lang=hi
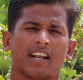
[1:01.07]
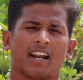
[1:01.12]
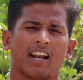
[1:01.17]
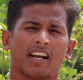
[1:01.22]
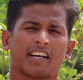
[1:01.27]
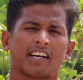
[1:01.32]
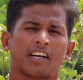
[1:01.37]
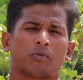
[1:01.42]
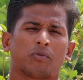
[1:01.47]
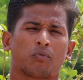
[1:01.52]
से
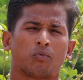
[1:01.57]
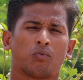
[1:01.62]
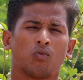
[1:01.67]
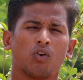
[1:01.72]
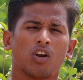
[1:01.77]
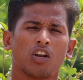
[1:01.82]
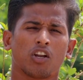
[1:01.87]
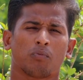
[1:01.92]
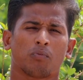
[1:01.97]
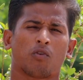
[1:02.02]
रिलेटेड
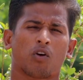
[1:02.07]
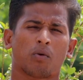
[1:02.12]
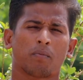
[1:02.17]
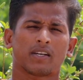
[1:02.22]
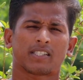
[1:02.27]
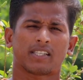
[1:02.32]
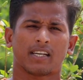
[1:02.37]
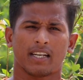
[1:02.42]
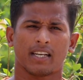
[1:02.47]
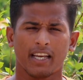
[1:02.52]
फुल
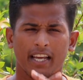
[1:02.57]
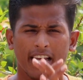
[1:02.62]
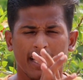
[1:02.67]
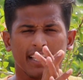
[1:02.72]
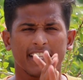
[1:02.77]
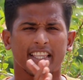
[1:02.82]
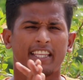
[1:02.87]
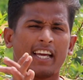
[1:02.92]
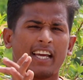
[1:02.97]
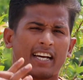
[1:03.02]
इंफॉर्मेशन
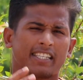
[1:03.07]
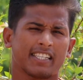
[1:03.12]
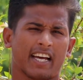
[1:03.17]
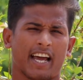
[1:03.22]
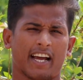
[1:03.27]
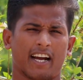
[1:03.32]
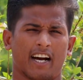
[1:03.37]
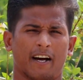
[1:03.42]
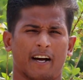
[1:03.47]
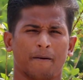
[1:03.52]
दिया
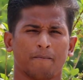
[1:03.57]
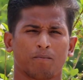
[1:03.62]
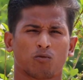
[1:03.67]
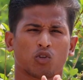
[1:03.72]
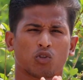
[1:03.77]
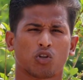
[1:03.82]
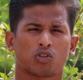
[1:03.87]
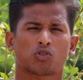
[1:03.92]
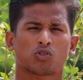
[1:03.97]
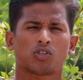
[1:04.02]
जाएगा
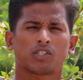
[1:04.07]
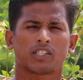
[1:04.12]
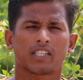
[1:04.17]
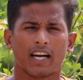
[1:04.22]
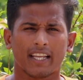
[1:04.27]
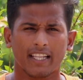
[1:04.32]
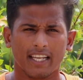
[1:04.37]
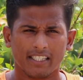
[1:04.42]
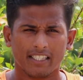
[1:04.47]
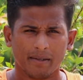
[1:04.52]
तो दोस्तों
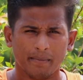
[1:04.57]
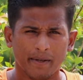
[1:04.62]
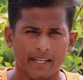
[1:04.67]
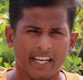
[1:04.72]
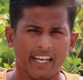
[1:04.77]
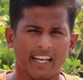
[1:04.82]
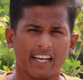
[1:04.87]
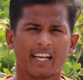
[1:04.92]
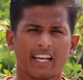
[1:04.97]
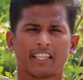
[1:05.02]
ज़्यादा समय
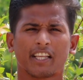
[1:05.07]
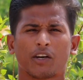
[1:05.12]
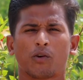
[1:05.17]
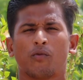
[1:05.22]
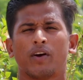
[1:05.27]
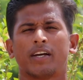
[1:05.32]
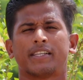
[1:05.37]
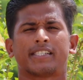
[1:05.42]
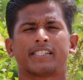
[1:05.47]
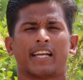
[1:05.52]
नहीं लेते
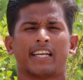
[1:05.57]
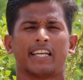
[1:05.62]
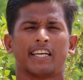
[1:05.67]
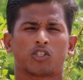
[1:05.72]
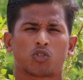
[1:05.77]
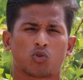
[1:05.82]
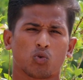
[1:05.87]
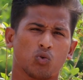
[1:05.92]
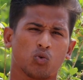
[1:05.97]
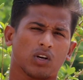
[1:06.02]
हुए चलिए
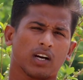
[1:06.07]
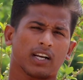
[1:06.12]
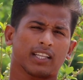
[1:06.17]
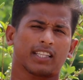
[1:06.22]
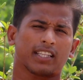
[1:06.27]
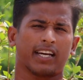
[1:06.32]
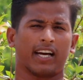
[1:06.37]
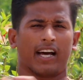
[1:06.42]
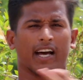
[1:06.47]
शुरू करते